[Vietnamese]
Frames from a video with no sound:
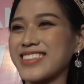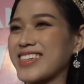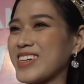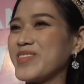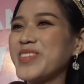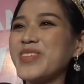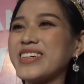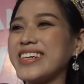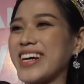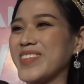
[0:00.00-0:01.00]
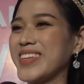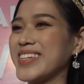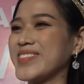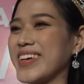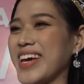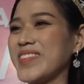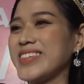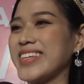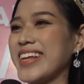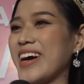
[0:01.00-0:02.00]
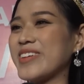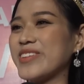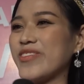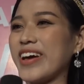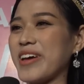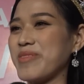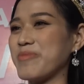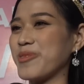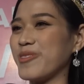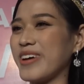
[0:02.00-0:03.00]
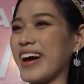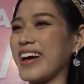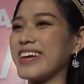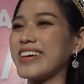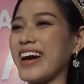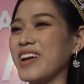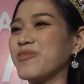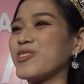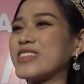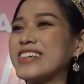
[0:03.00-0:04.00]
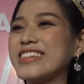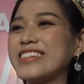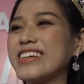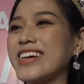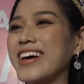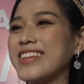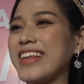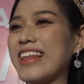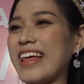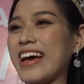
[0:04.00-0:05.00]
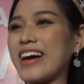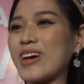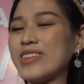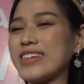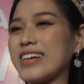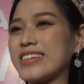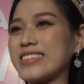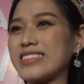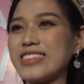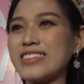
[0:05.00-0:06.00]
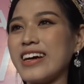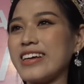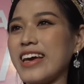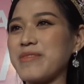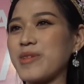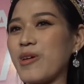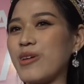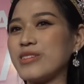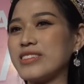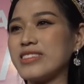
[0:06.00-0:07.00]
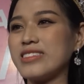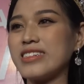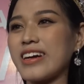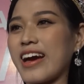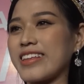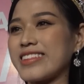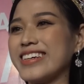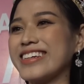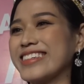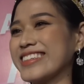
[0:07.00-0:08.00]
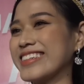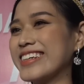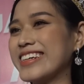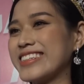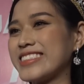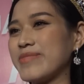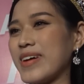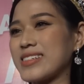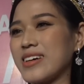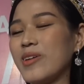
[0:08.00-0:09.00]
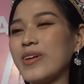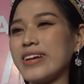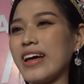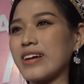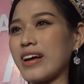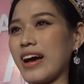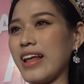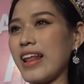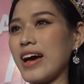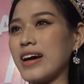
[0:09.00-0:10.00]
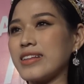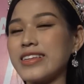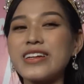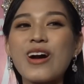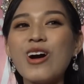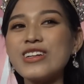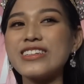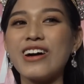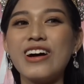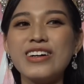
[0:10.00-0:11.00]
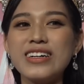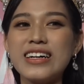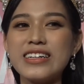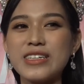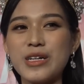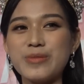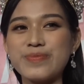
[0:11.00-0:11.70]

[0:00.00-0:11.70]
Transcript: thì không biết mọi người cảm nhận về em như thế nào, nhưng mà em là một cô gái khá là vô tư, nên là có thể là trước đây em có những cái từ trên mạng xã hội đại khái là tin cốt nó hơi